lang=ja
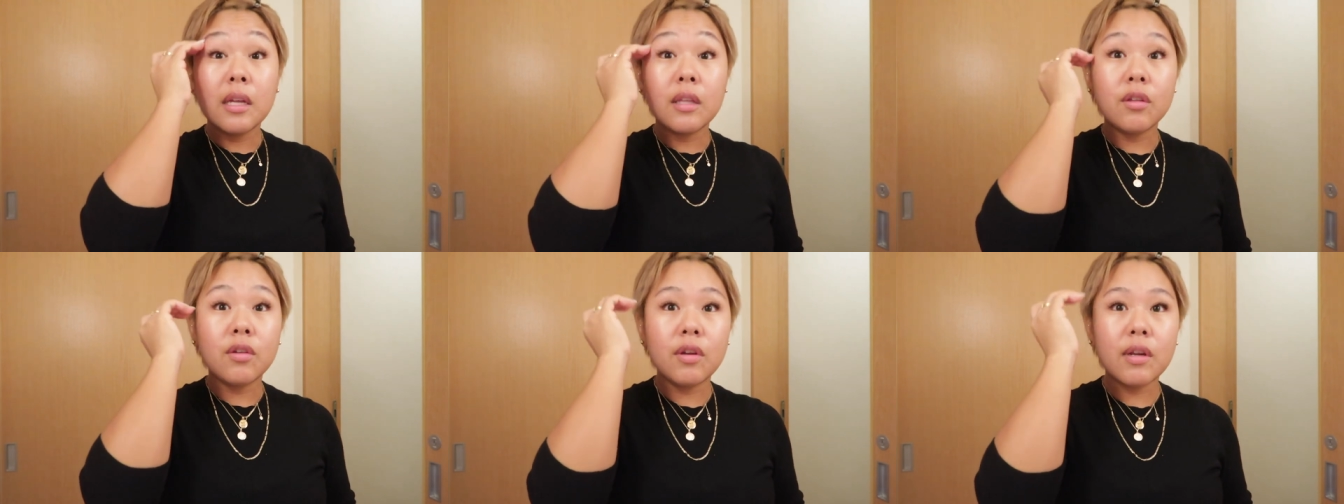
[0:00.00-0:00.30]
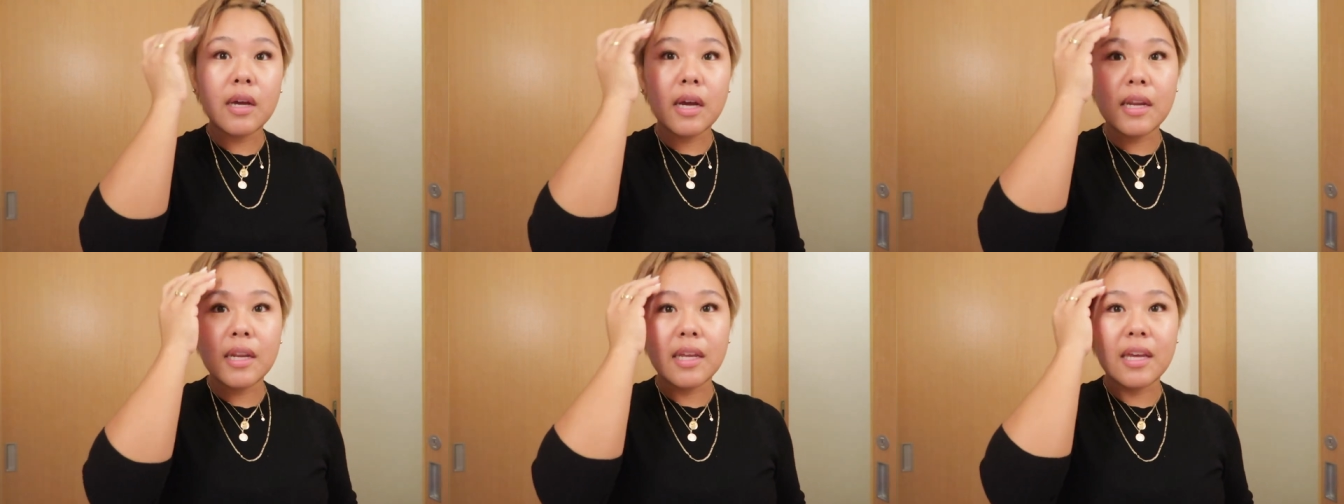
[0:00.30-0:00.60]
乗
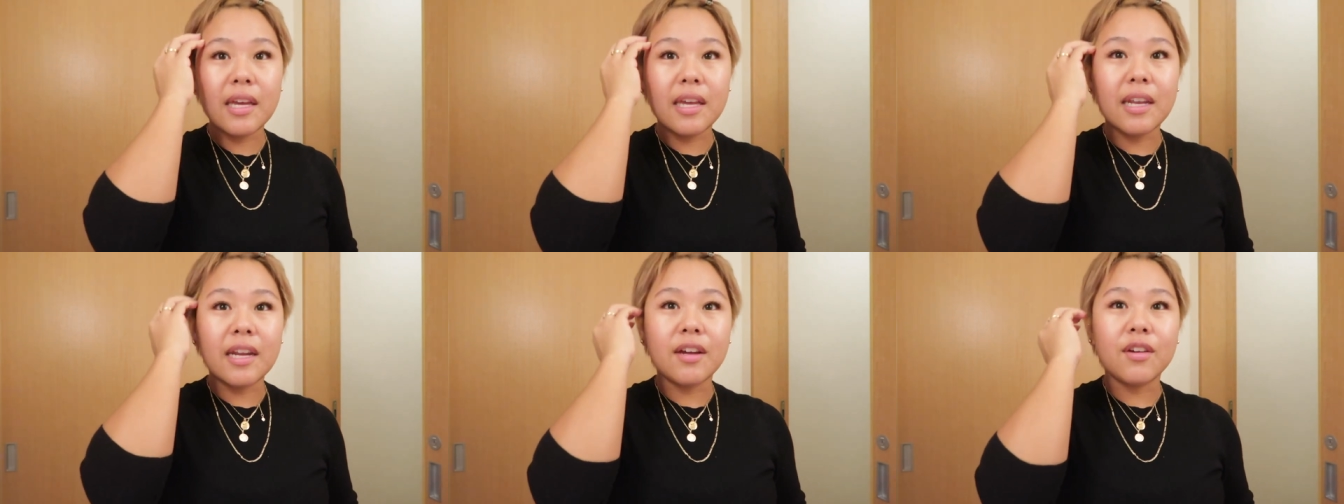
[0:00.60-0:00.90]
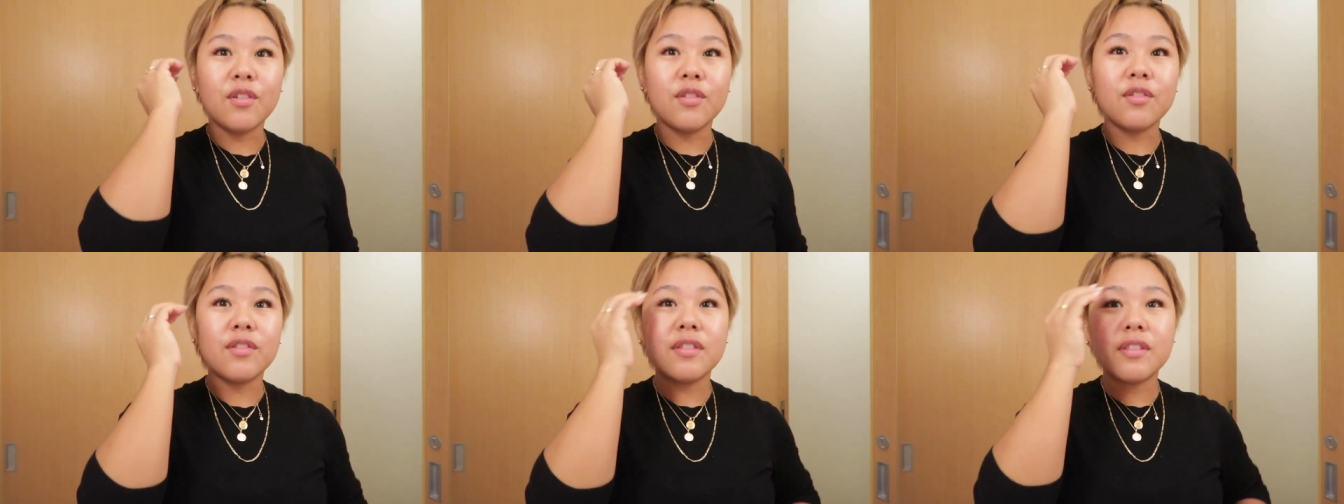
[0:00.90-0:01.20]
り換えなきゃいけな
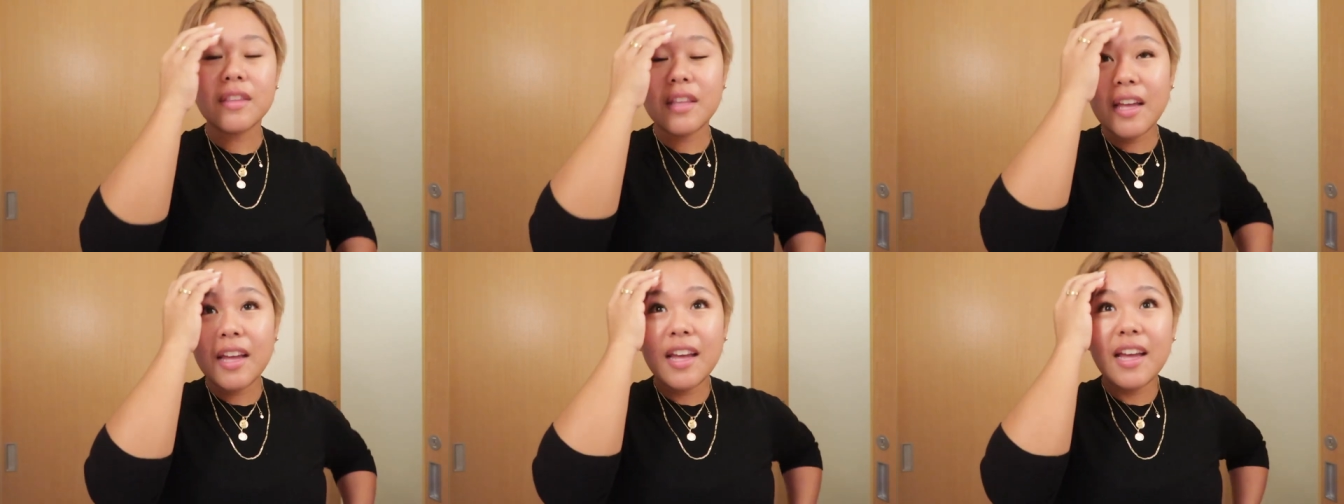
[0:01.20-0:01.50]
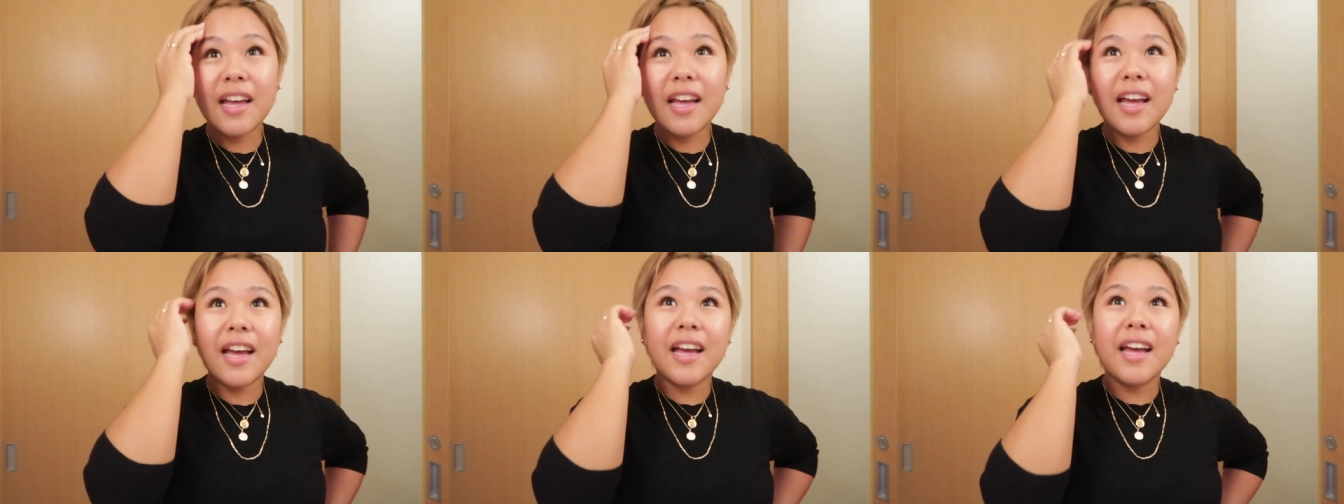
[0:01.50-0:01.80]
くっ
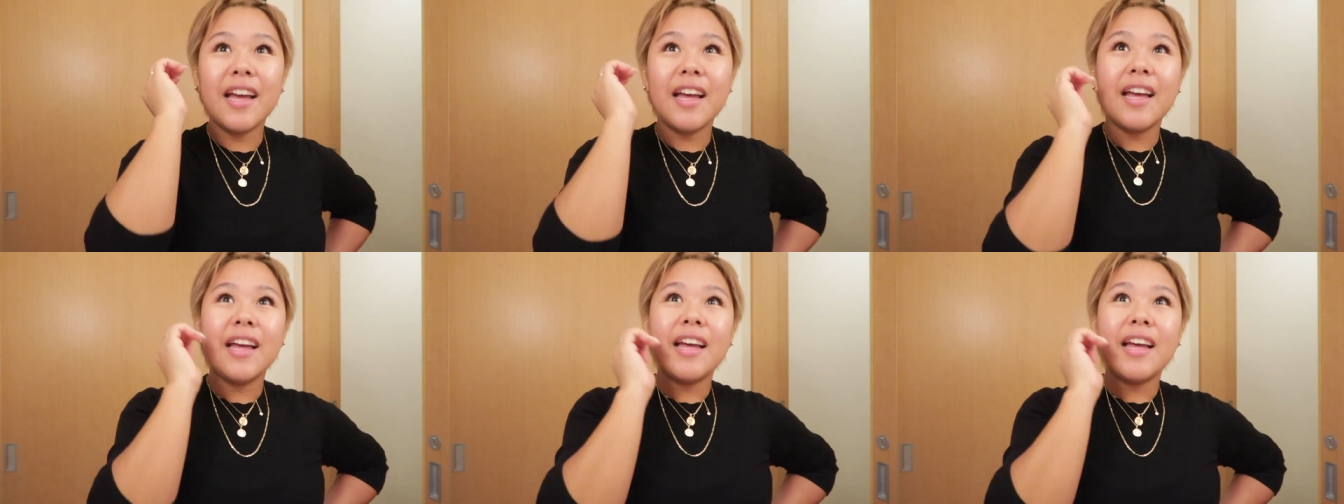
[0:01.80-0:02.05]
て